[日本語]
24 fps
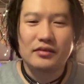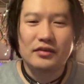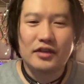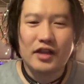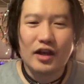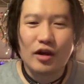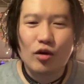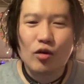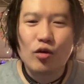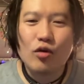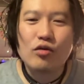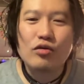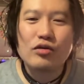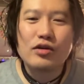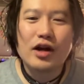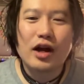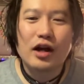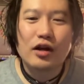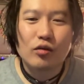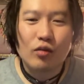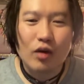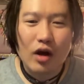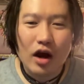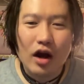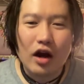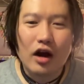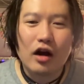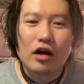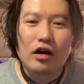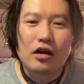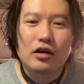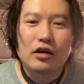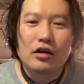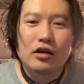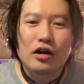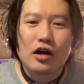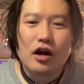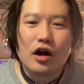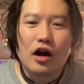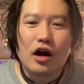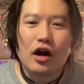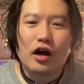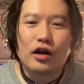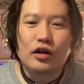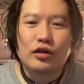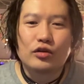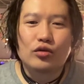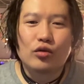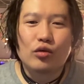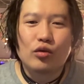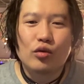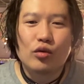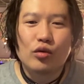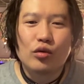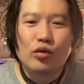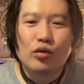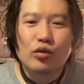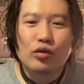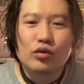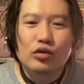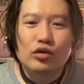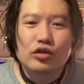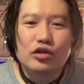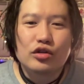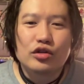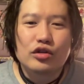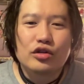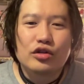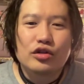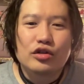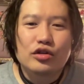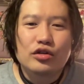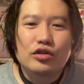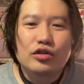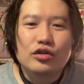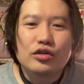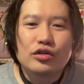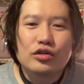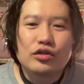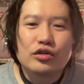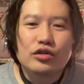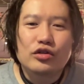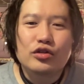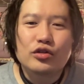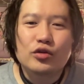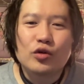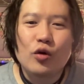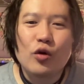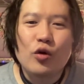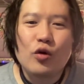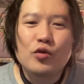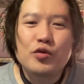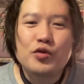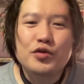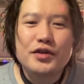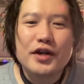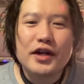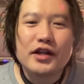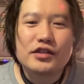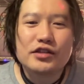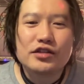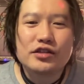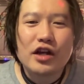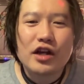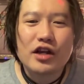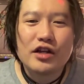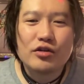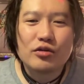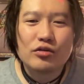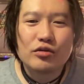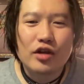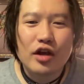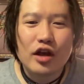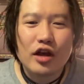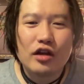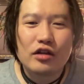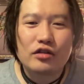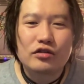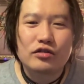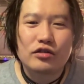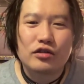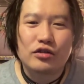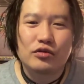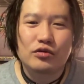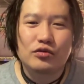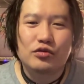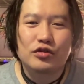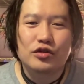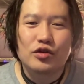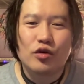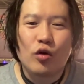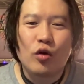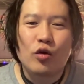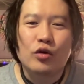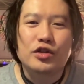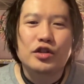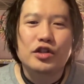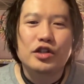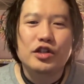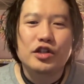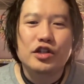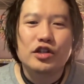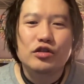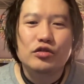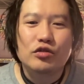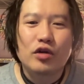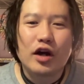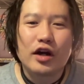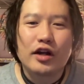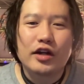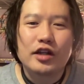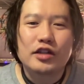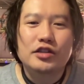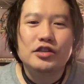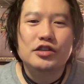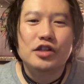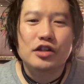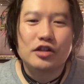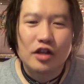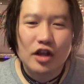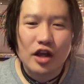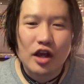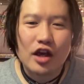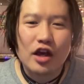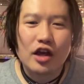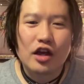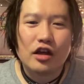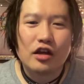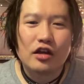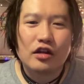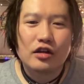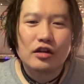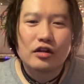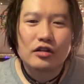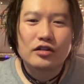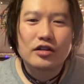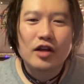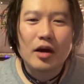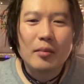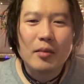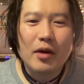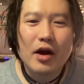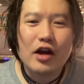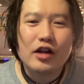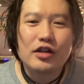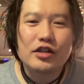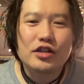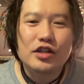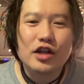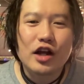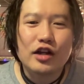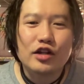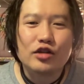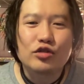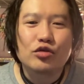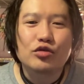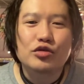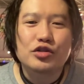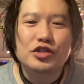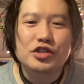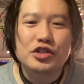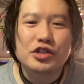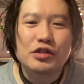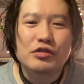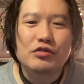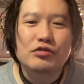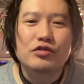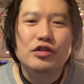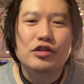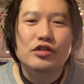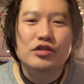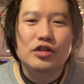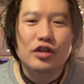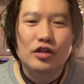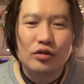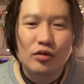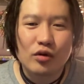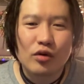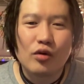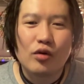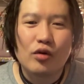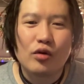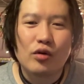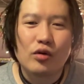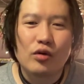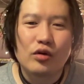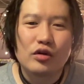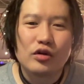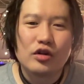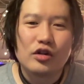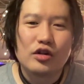で今回はあの人を増やしたいよねっていうふうに発起人と話しててたまにやり取りしてるんですけど、